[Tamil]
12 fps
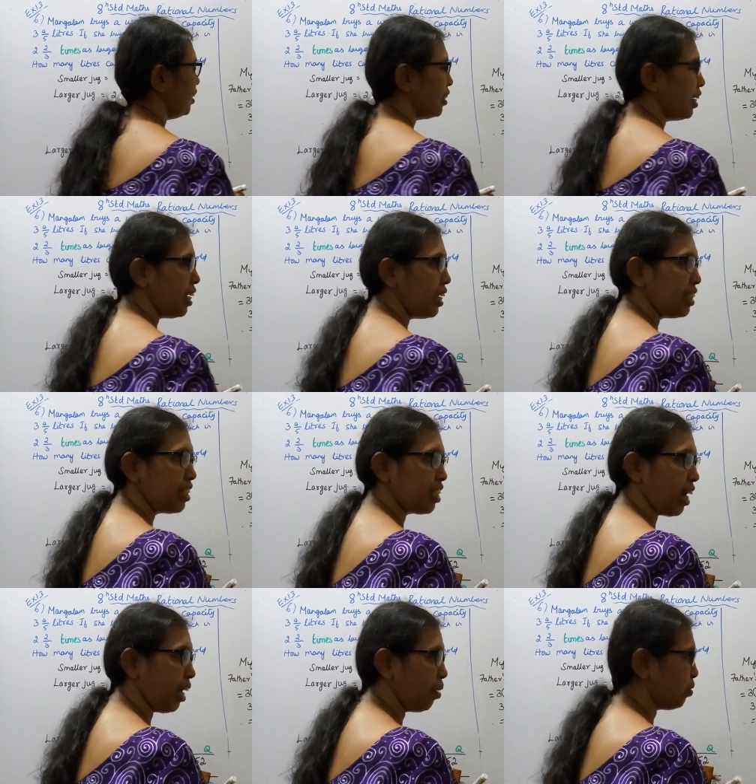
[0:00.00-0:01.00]
த்ரீ
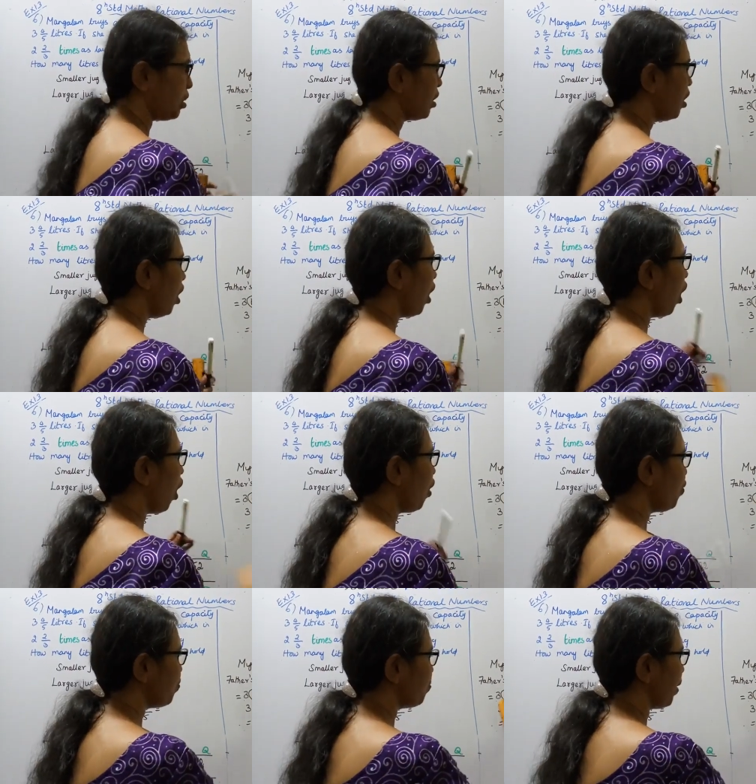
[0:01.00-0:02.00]
டைம்ஸ்
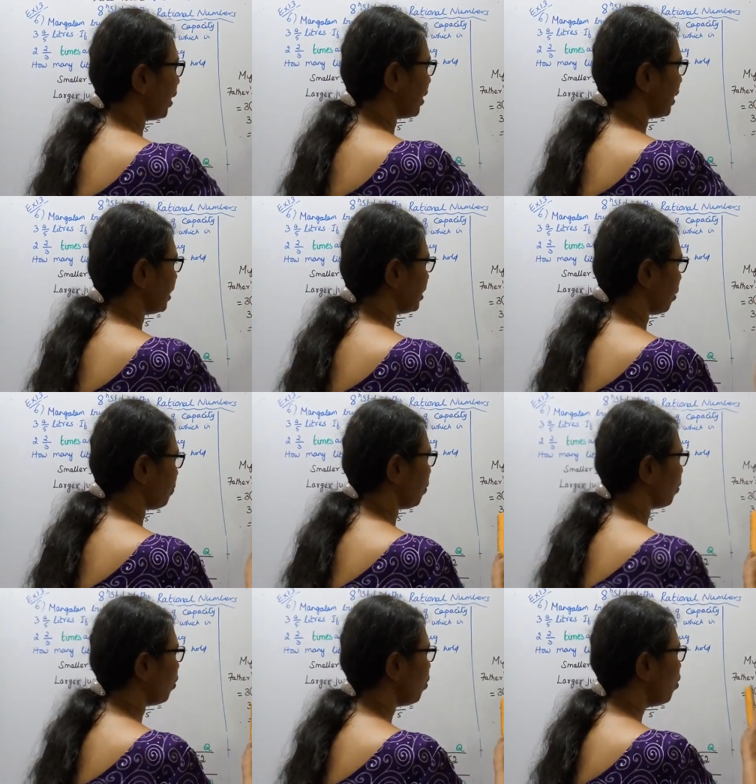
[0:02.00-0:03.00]
ஆஃப் மை ஏஜ் அப்போ